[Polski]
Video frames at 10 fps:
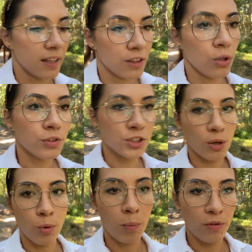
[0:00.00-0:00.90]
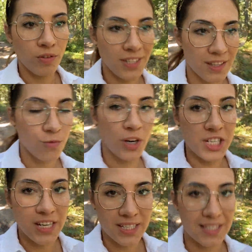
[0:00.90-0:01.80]
to wszystko było powiązane
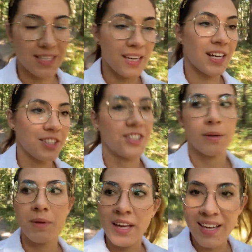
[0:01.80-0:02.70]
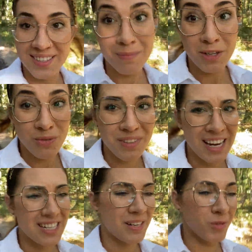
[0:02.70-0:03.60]
właśnie z gdzieś tam z tym naszym
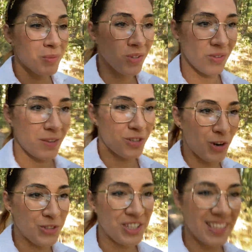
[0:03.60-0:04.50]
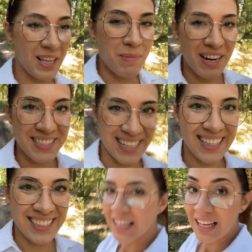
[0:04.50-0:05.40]
wnętrzem, no bo o to zawsze chodzi najbardziej.
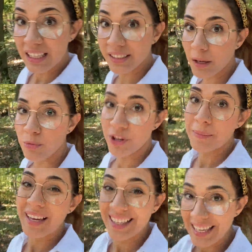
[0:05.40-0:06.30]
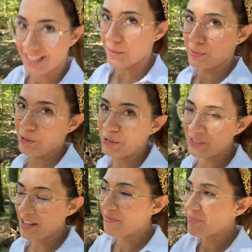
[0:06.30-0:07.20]
Ale tak jak mówiłam, ja nie jestem
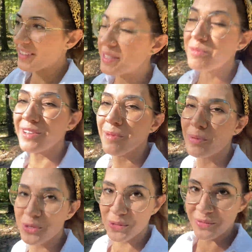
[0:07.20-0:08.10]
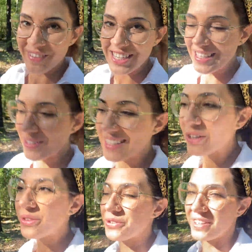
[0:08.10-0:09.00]
psychologiem, więc mówię po prostu z waszego
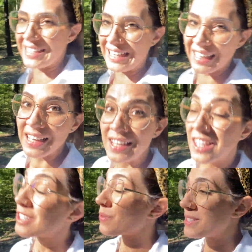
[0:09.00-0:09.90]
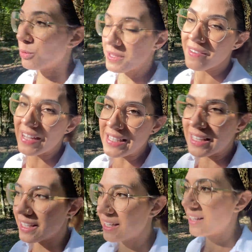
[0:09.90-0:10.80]
własnego doświadczenia, z własnych obserwacji,
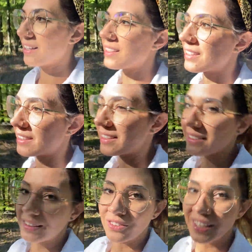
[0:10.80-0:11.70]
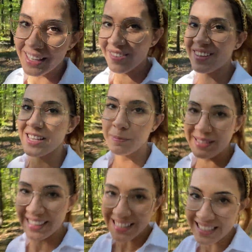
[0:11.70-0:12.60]
komunikacji. E, to nie jest wiedza
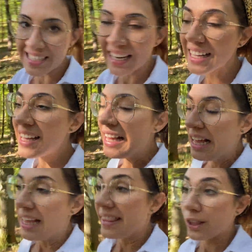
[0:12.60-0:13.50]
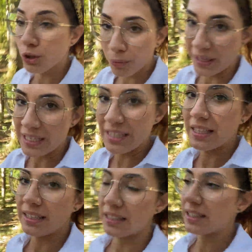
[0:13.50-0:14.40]
specjalistyczna. Natomiast
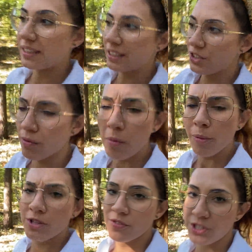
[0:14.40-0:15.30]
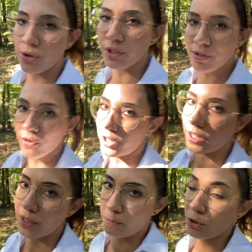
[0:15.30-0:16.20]
e, chciałabym opowiedzieć właśnie o tych
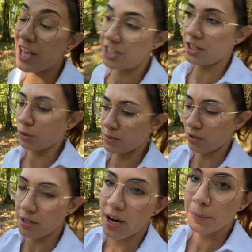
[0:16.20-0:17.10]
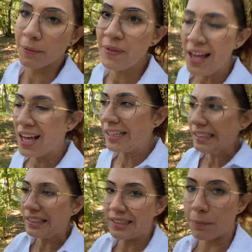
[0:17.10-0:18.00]
swoich podejściach do psychoterapii. I
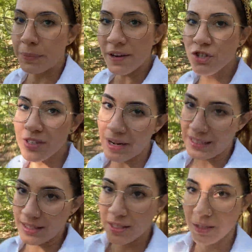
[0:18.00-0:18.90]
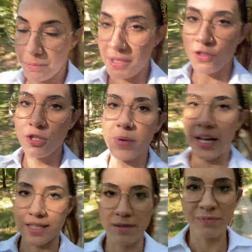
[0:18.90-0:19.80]
pierwszy raz, pierwszym
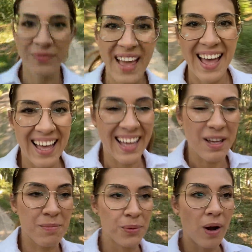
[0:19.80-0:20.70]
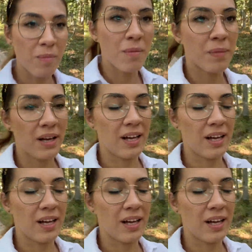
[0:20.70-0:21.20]
razem e, byłam